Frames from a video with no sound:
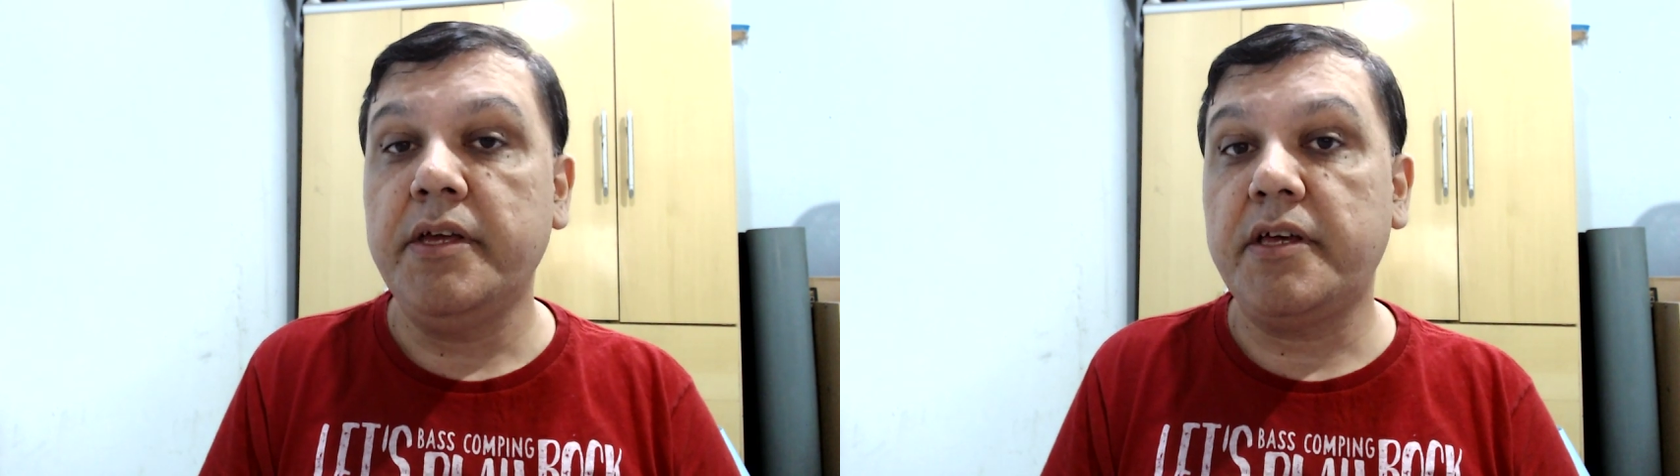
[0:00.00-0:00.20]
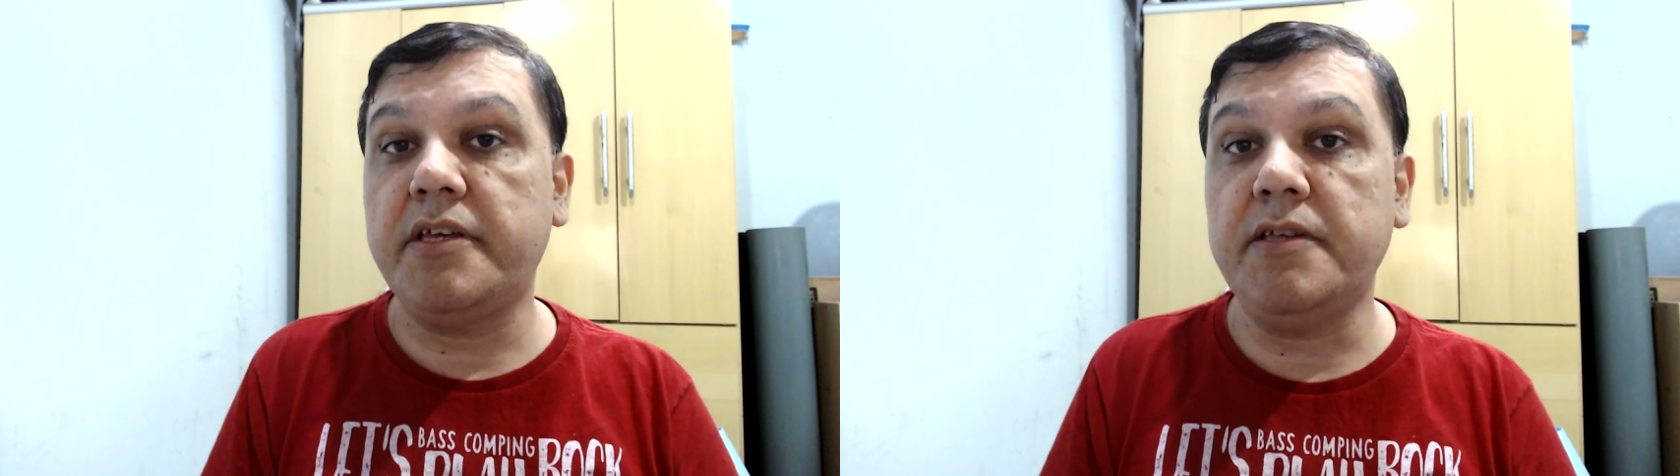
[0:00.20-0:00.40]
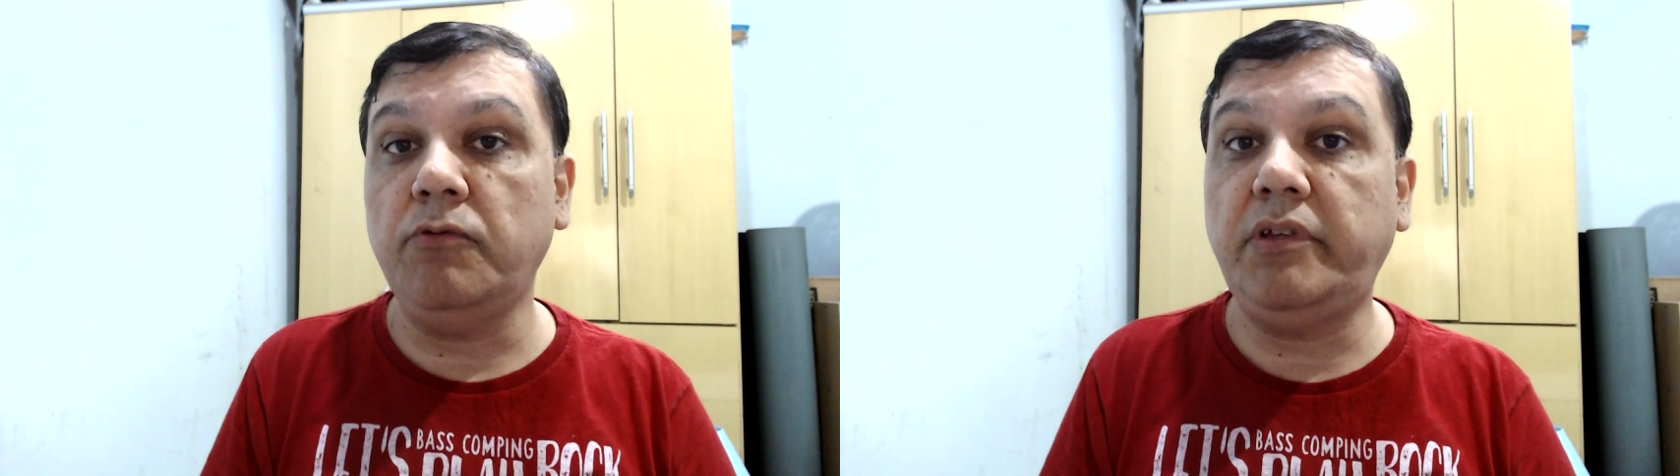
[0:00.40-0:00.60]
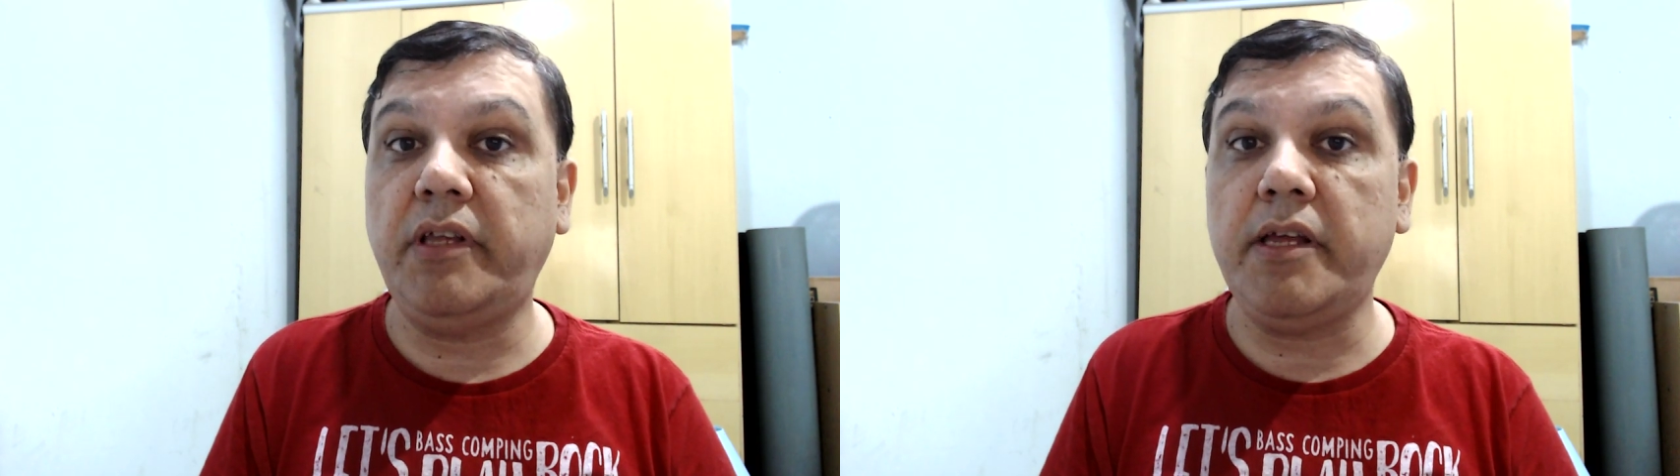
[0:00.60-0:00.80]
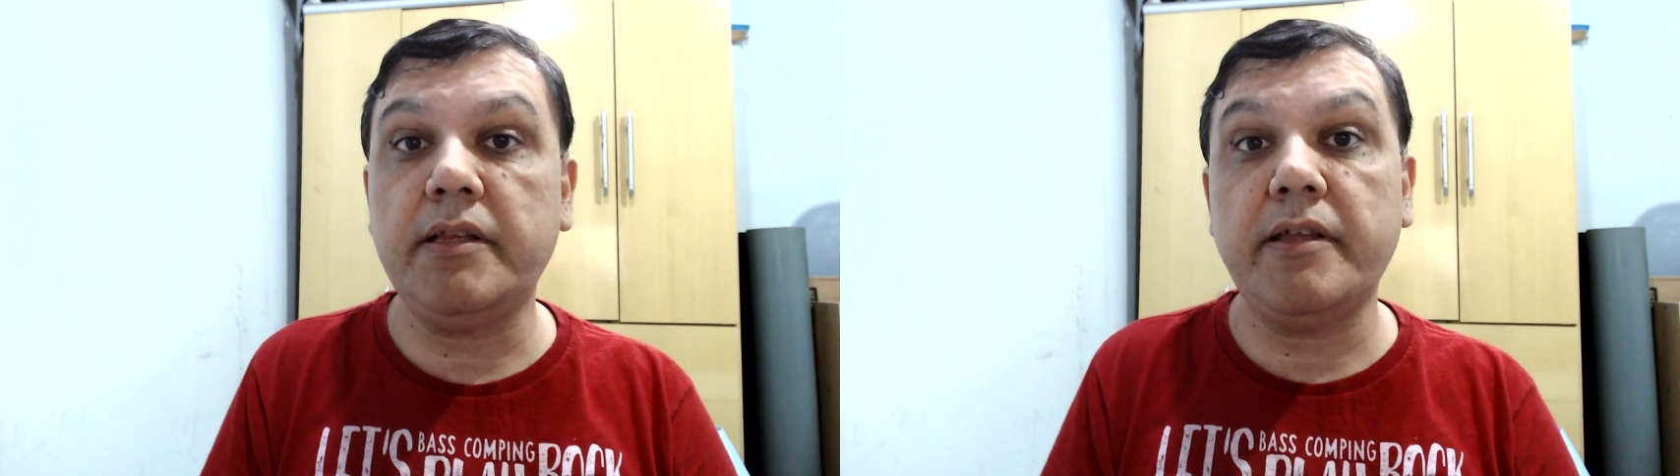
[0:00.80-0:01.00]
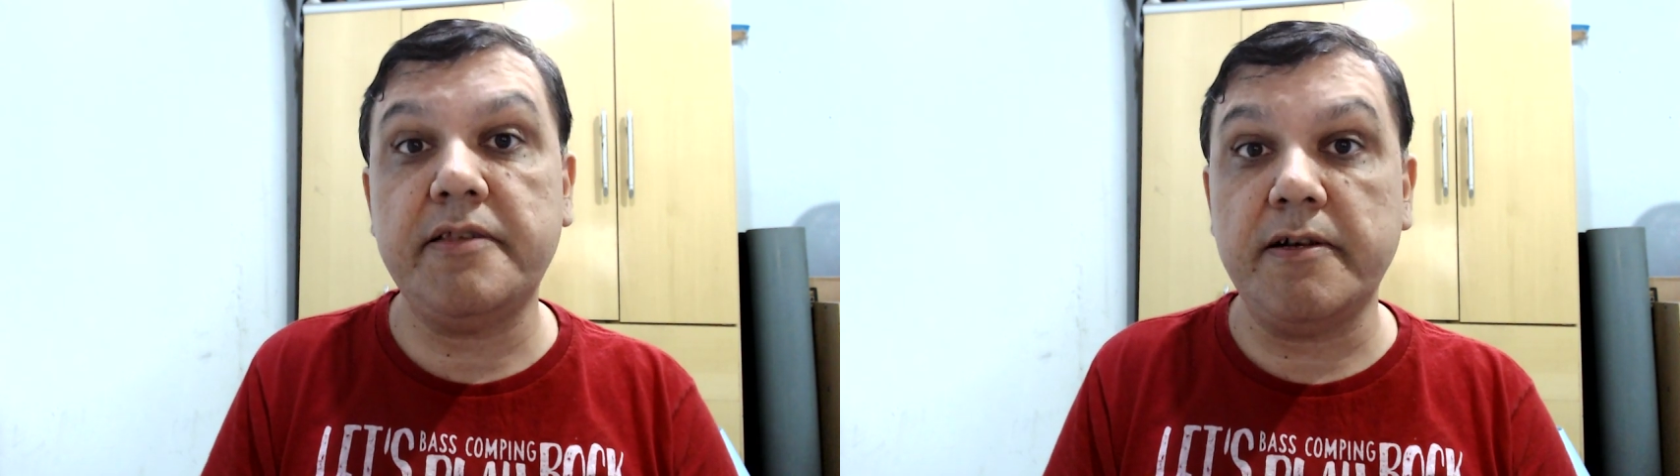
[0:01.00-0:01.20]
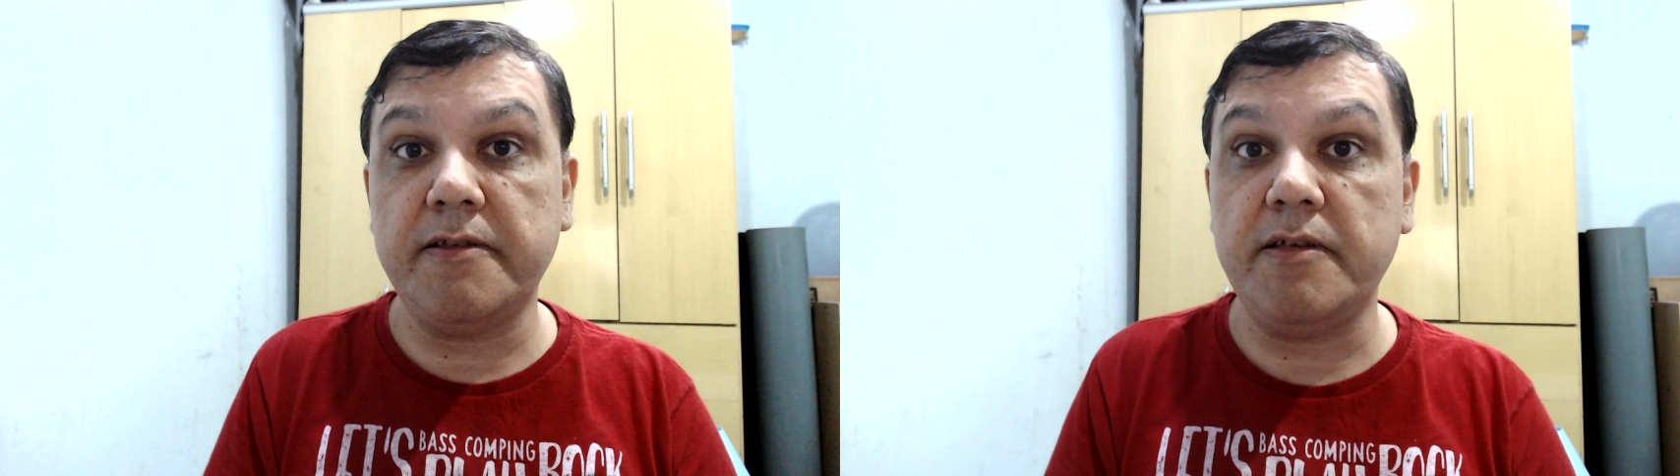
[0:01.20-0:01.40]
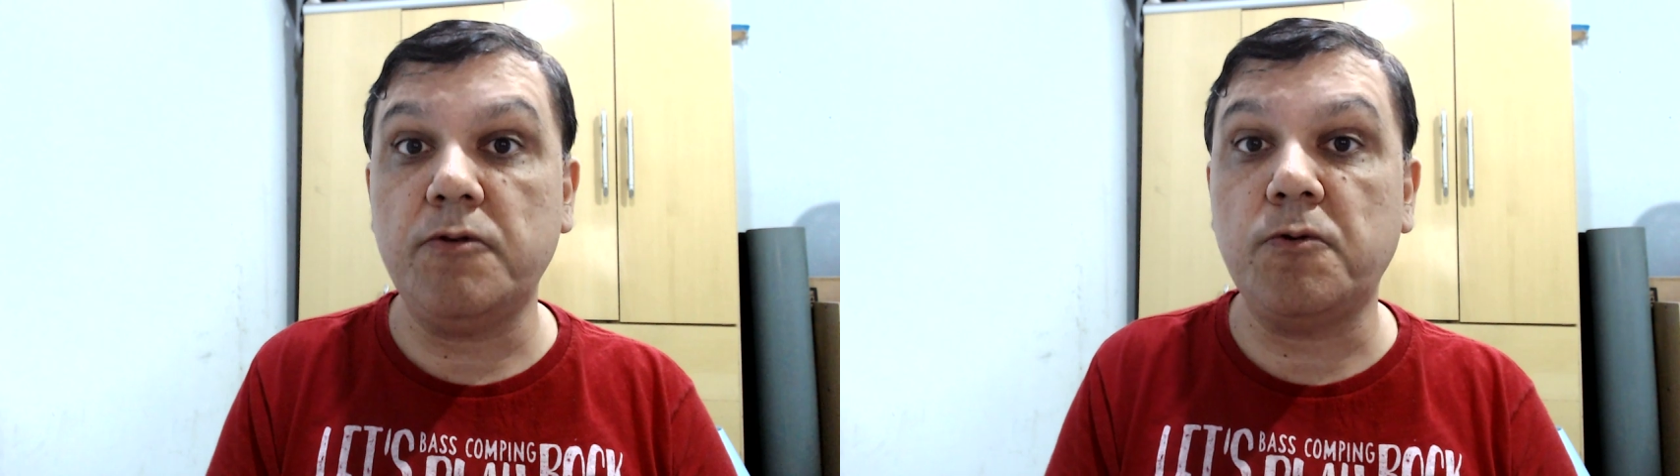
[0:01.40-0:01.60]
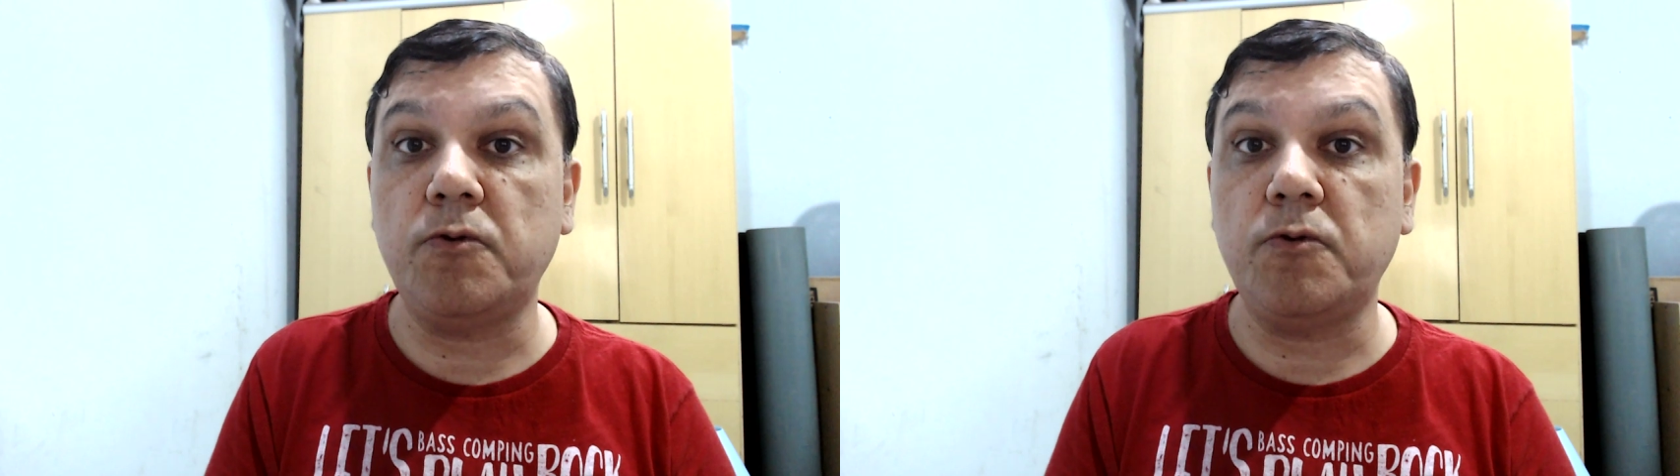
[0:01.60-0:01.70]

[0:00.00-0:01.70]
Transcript: que são 30 exercícios